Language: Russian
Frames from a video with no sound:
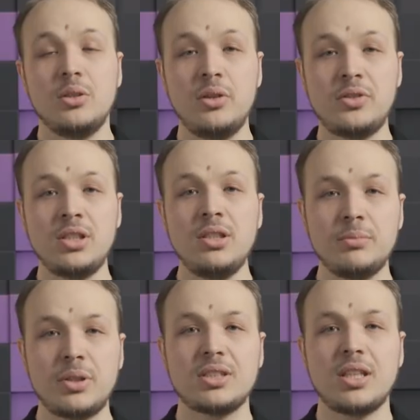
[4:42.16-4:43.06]

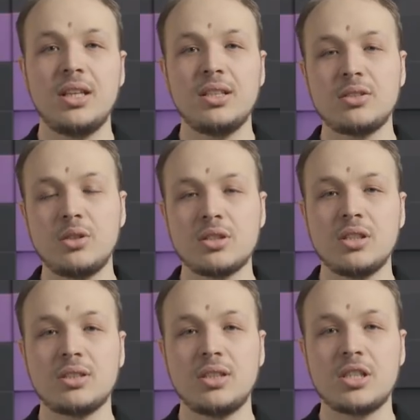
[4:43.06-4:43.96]
UFC предстояла
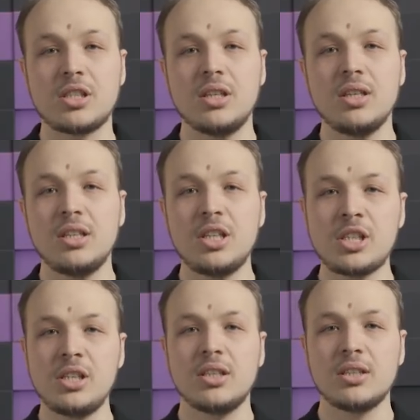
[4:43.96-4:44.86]
сложная задача –
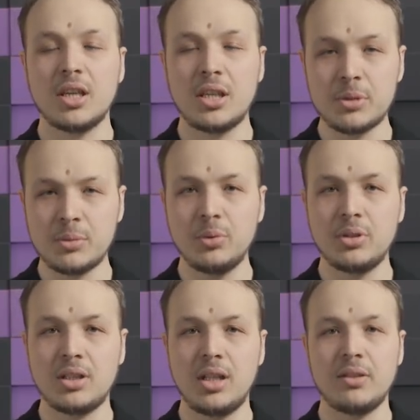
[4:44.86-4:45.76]
решить, каким же
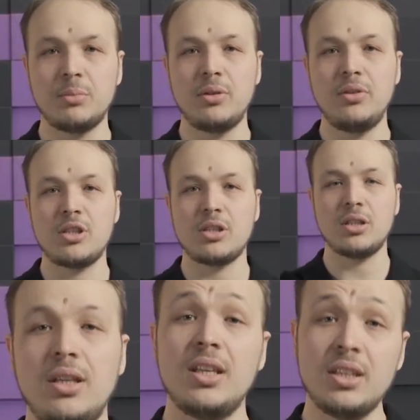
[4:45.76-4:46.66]
будет главный бой
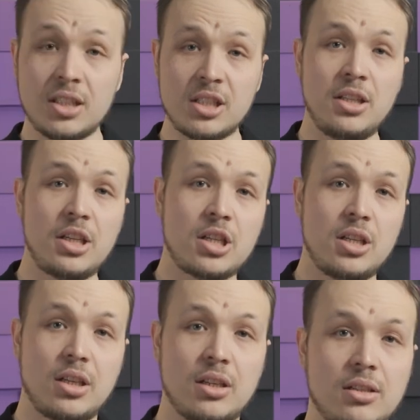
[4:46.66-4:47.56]
вечера, и они нашли
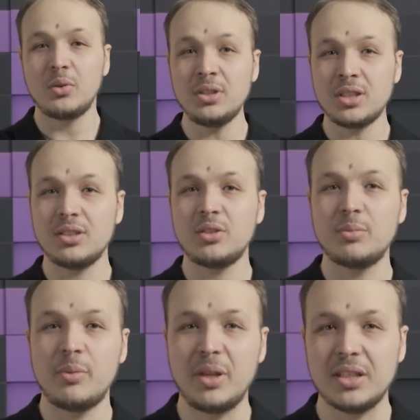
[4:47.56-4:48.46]
решение. Конор на
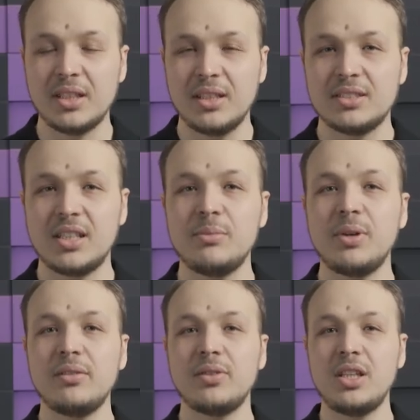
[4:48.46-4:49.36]
тот момент
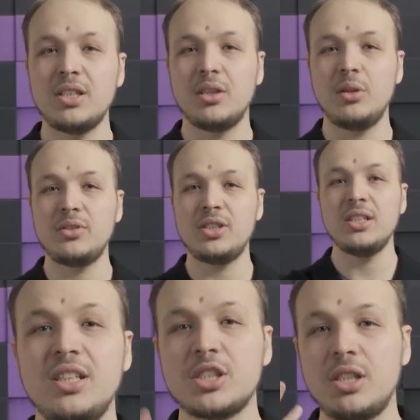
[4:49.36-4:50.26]
занимал в рейтинге
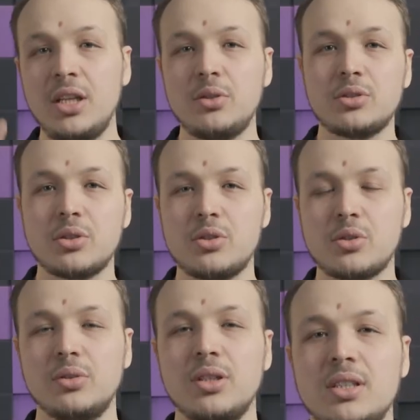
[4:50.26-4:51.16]
UFC лишь третью
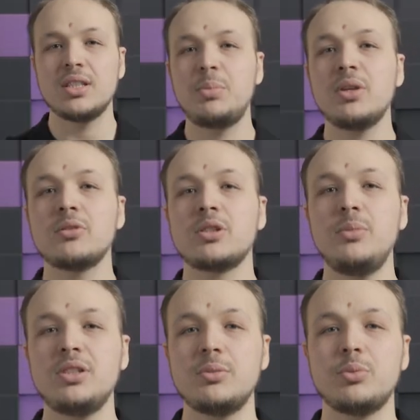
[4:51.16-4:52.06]
строчку. На первом же
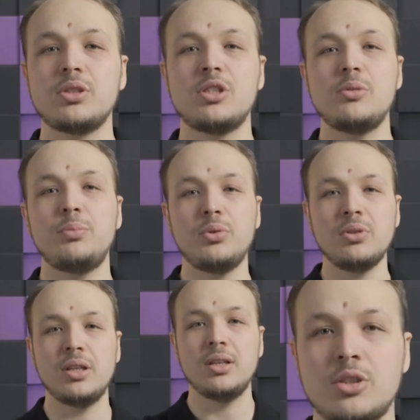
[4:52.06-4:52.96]
месте после
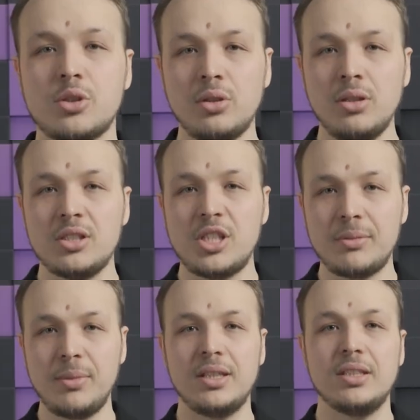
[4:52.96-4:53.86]
чемпиона шел
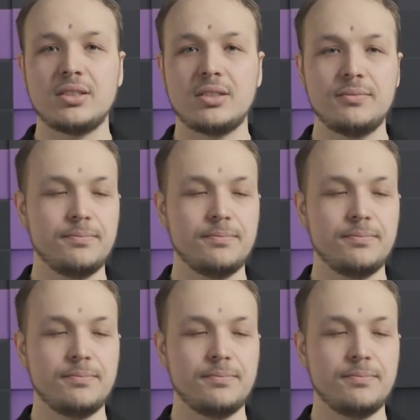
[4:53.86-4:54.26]
Чет Мендес.